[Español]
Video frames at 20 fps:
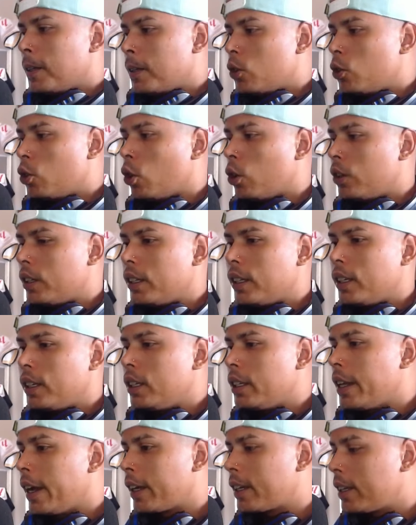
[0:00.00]
Don
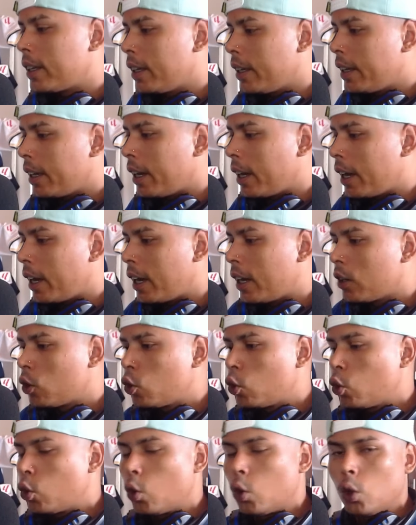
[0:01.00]
Iñaki
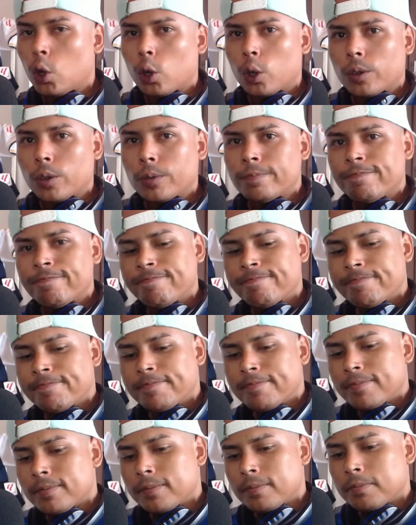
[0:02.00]
Angulo.
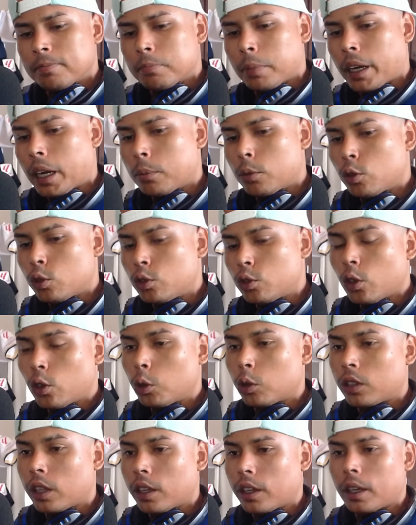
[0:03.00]
Para muchos de
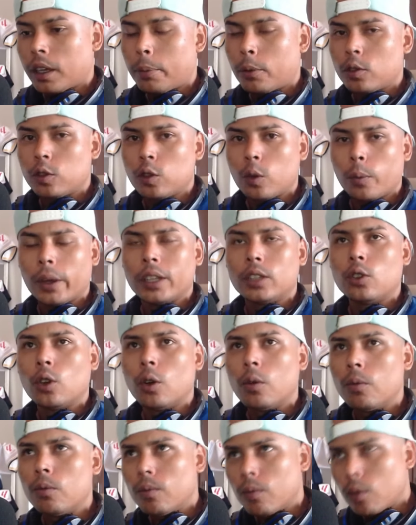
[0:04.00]
ustedes, por supuesto,
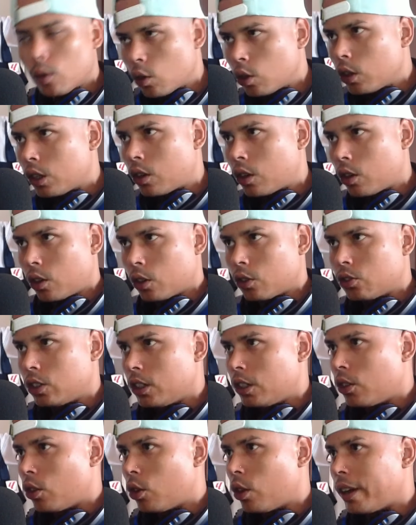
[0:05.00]
muy
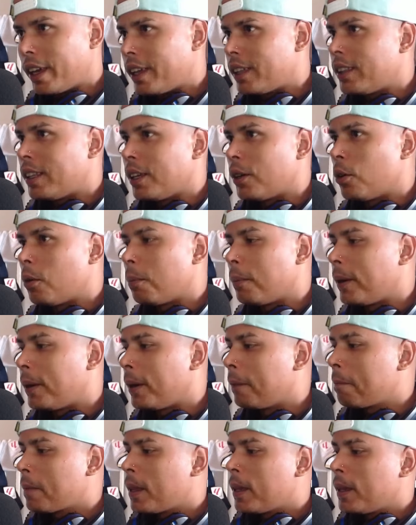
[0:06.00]
conocido este
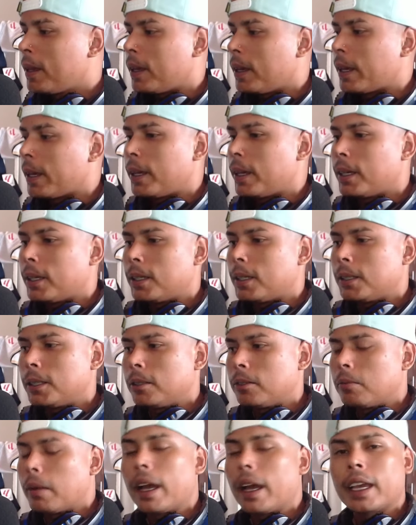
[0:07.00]
hombre. Eh,
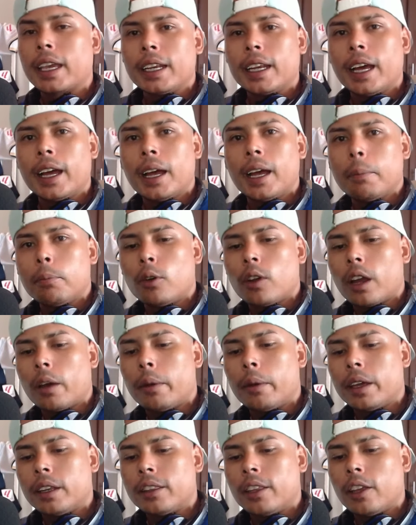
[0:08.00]
más que nada por
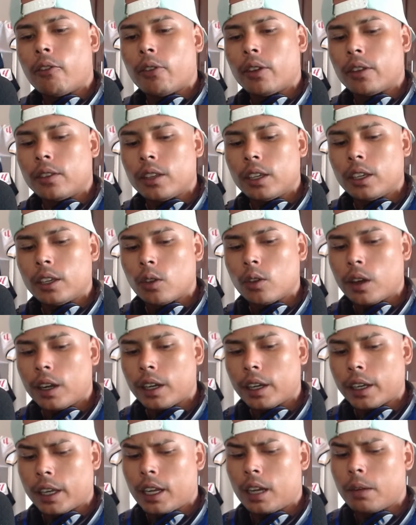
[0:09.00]
haber defendido al
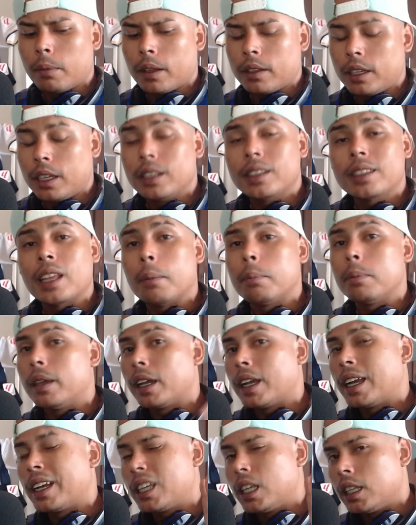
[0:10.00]
Real Madrid. También
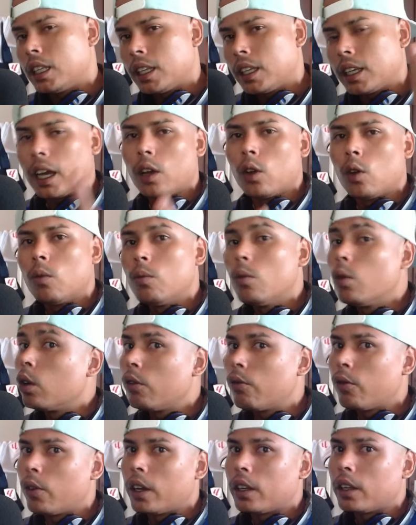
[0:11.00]
ha criticado muy
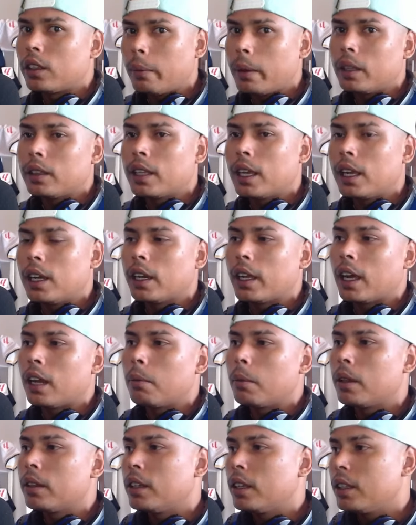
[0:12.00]
fuertemente al Real
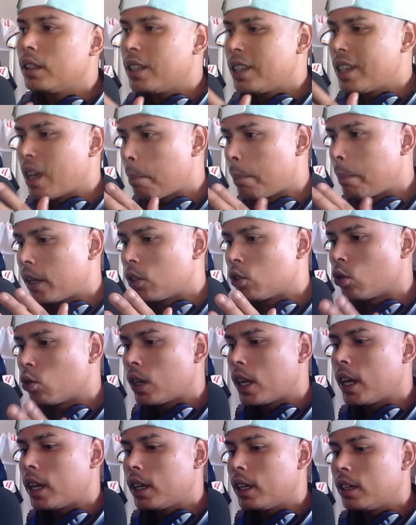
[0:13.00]
Madrid y a
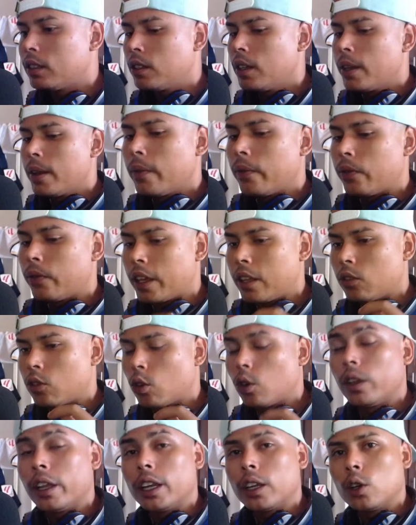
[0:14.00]
personajes
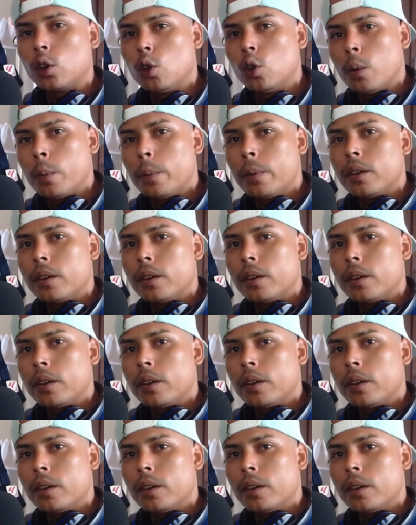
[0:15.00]
dentro del club.